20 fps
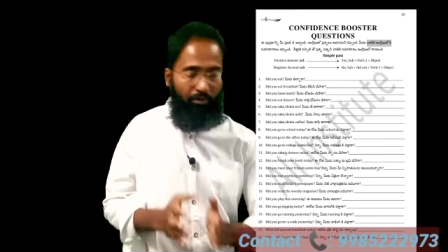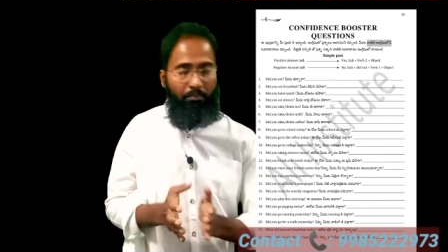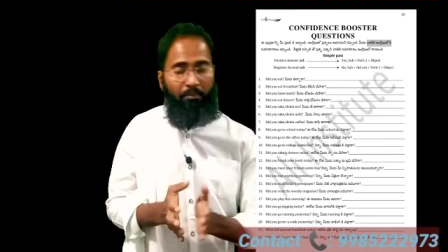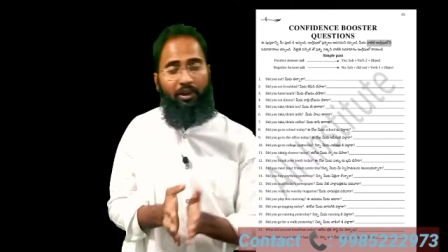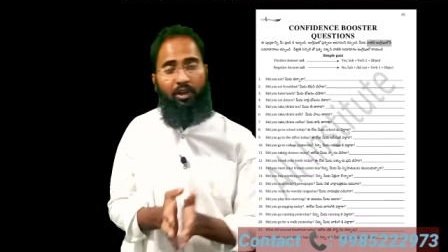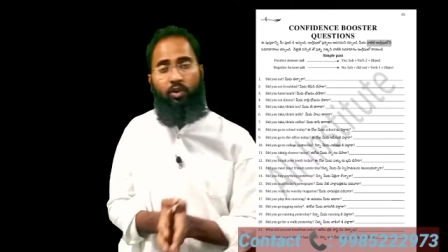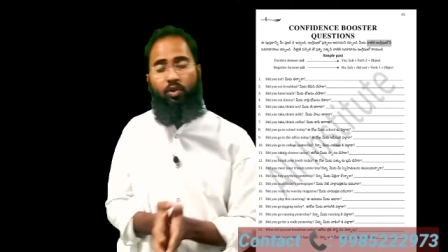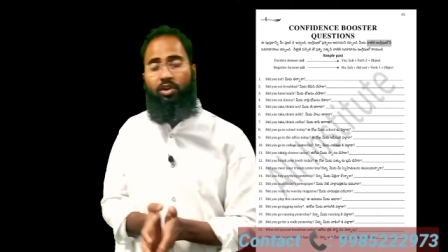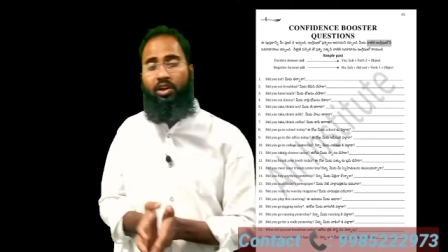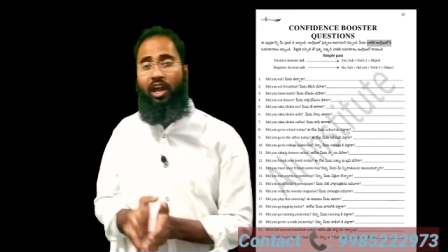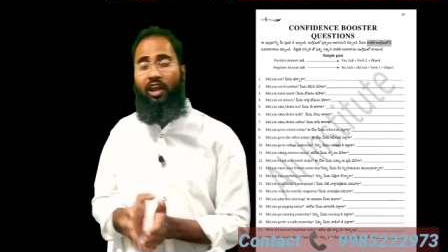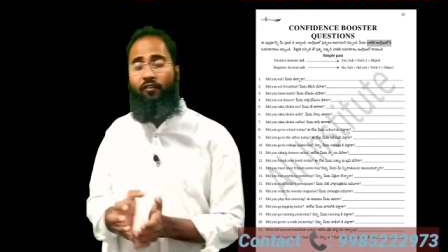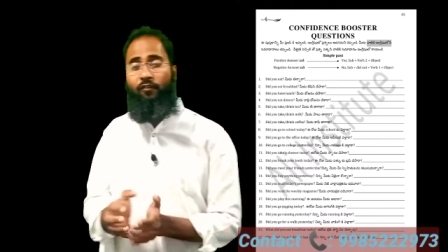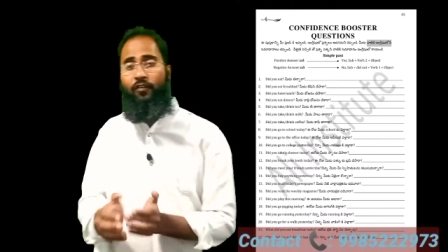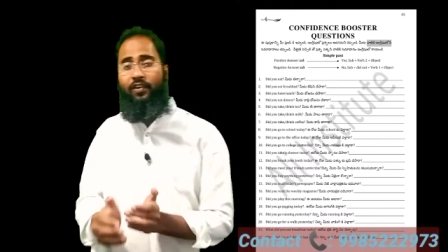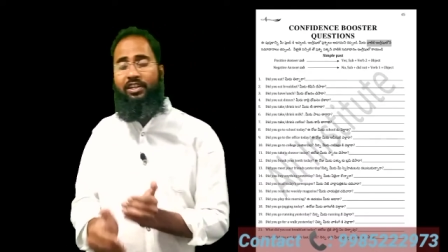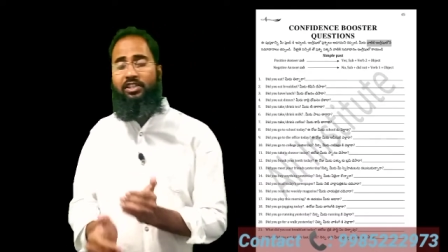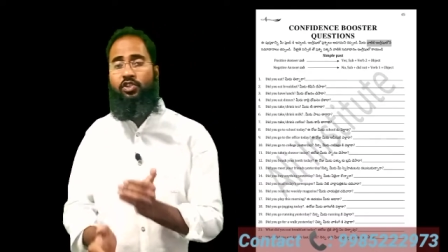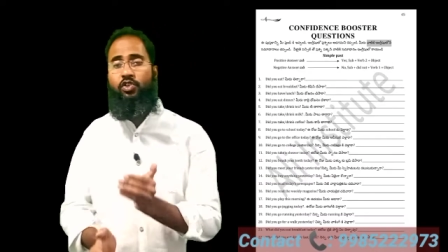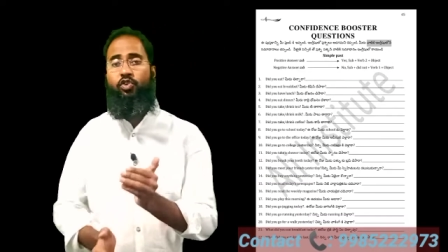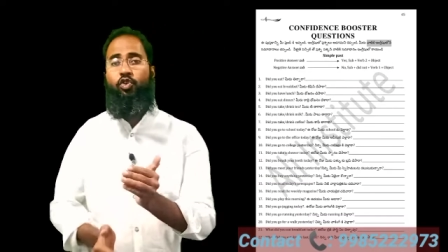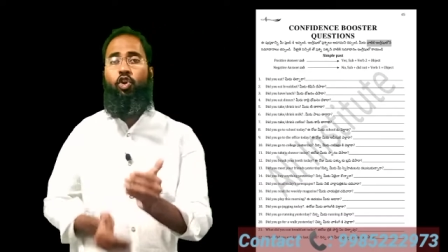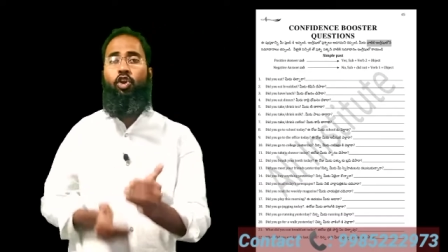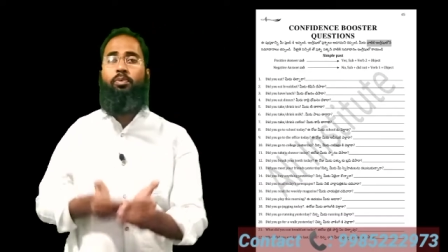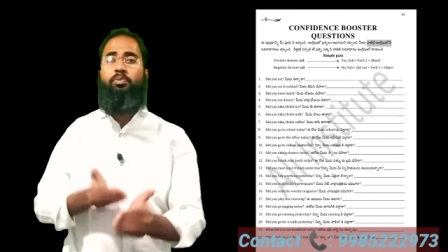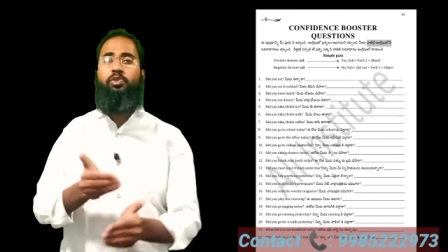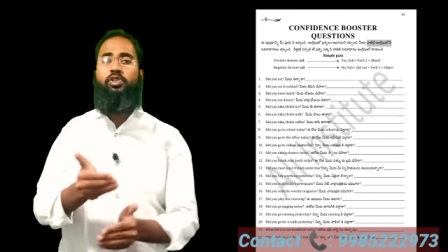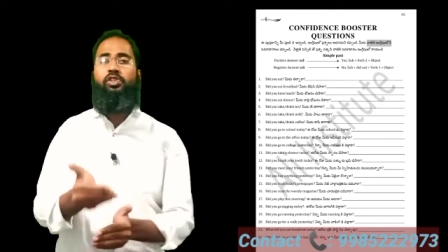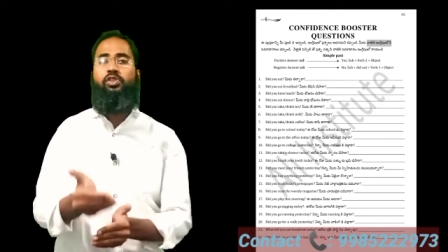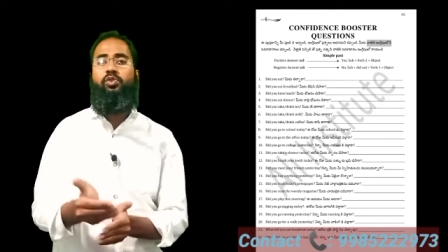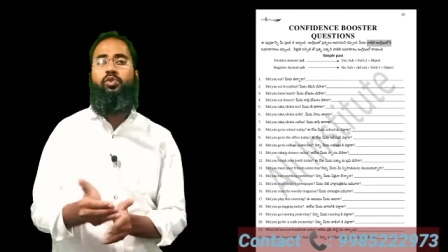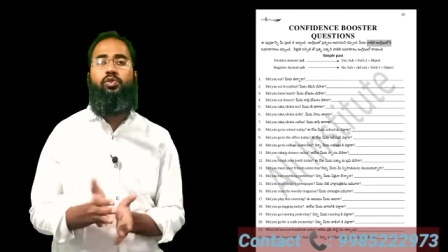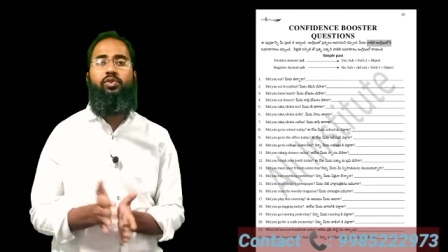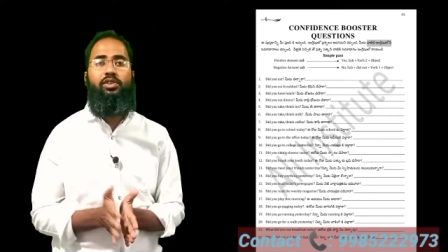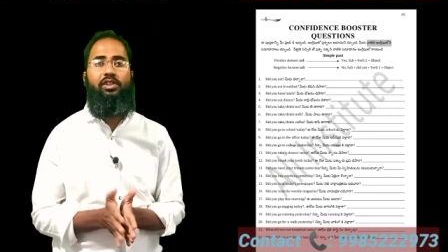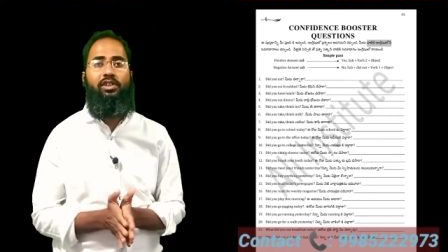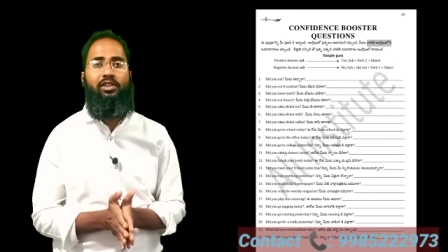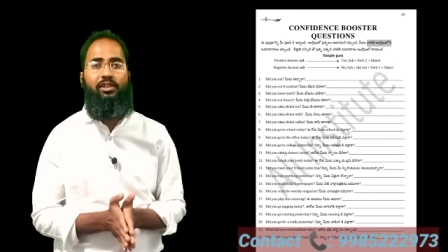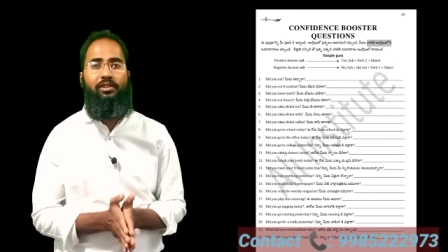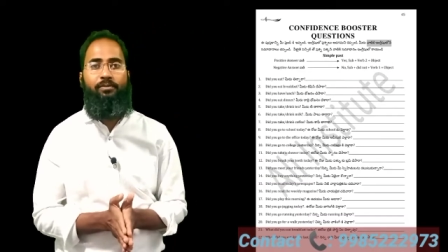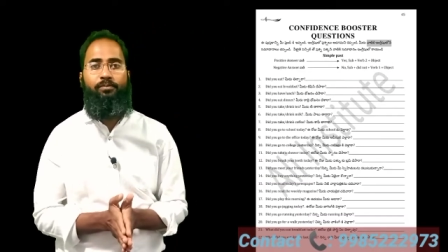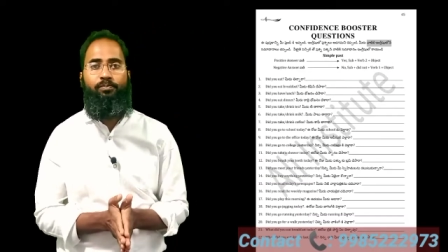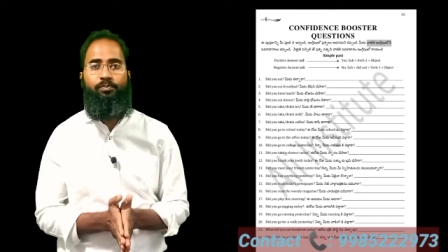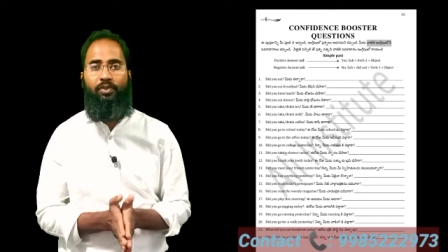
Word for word: మనలో కాన్ఫిడెన్స్ డెవలప్ చేస్తుందండి